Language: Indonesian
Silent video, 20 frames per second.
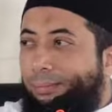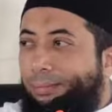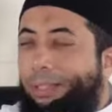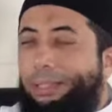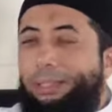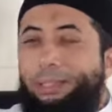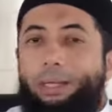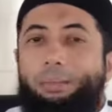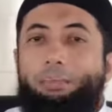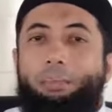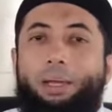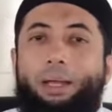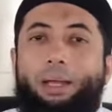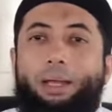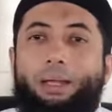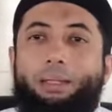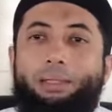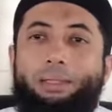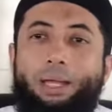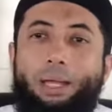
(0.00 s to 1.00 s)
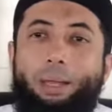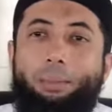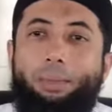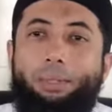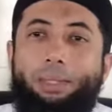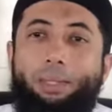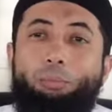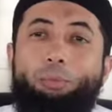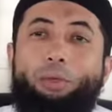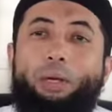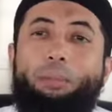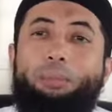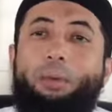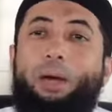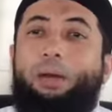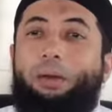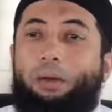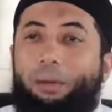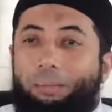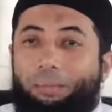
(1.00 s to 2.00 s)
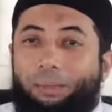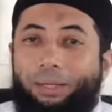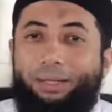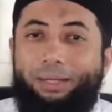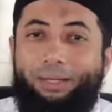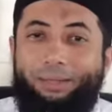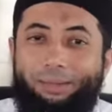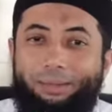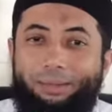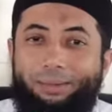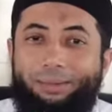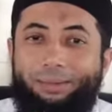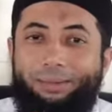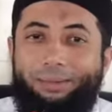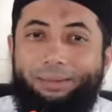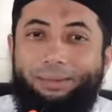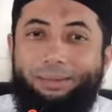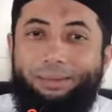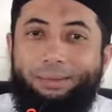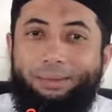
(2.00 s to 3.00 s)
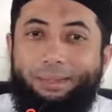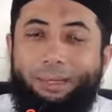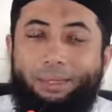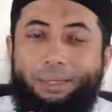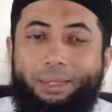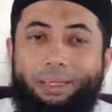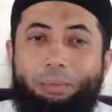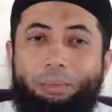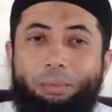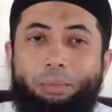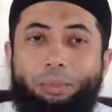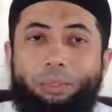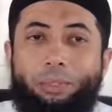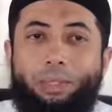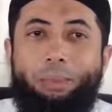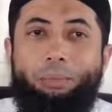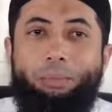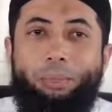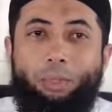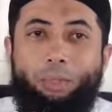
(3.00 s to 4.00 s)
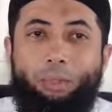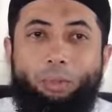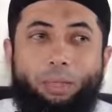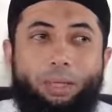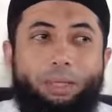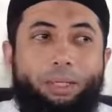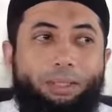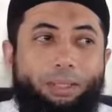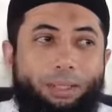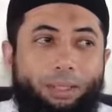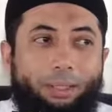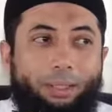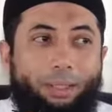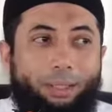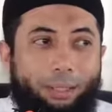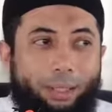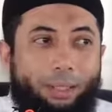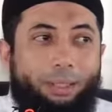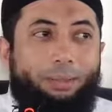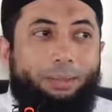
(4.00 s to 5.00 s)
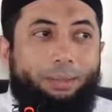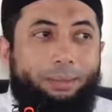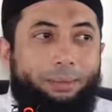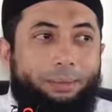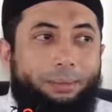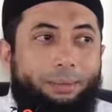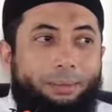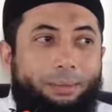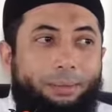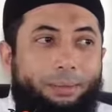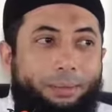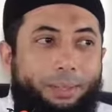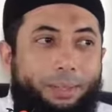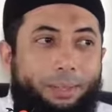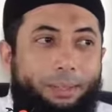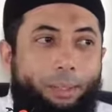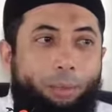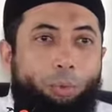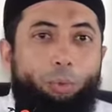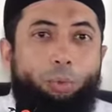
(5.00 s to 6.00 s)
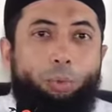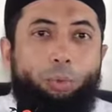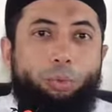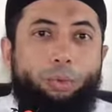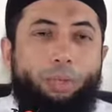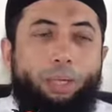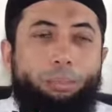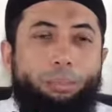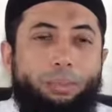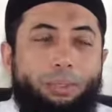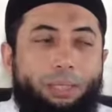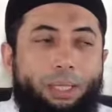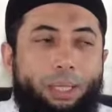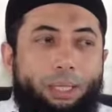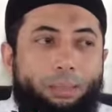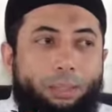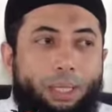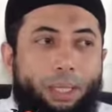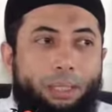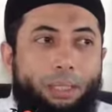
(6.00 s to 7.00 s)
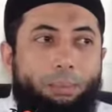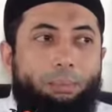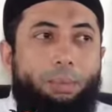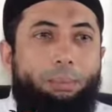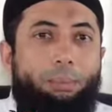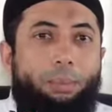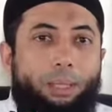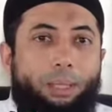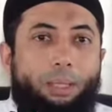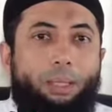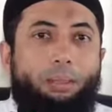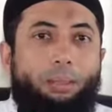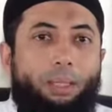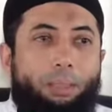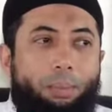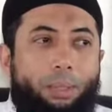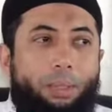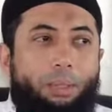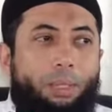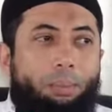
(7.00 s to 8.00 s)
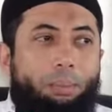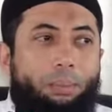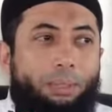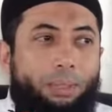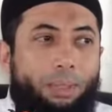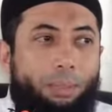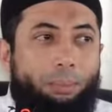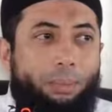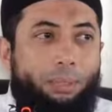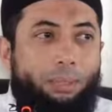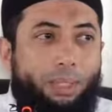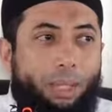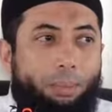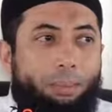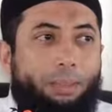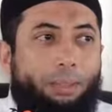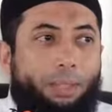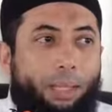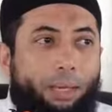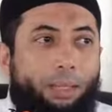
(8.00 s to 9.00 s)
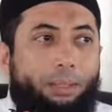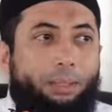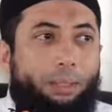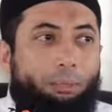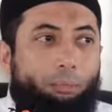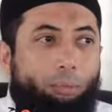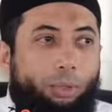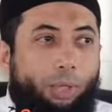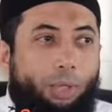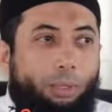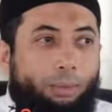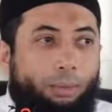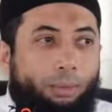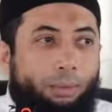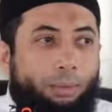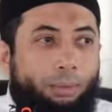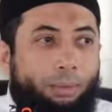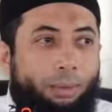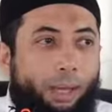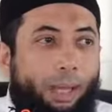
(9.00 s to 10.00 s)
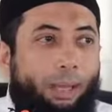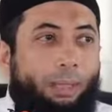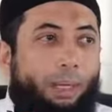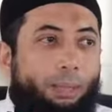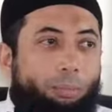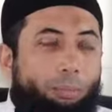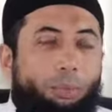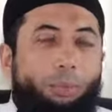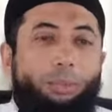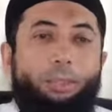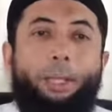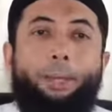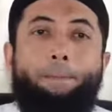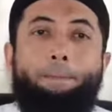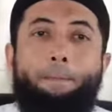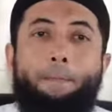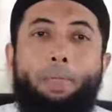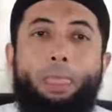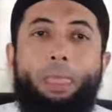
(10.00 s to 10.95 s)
Islam melarang salaman yang bukan mahram kan gitu. Kata Nabi SAW, seseorang di antara kalian ya, ditusuk dengan besi yang tajam lebih ringan daripada dia menjama tangan yang bukan halal buat dia.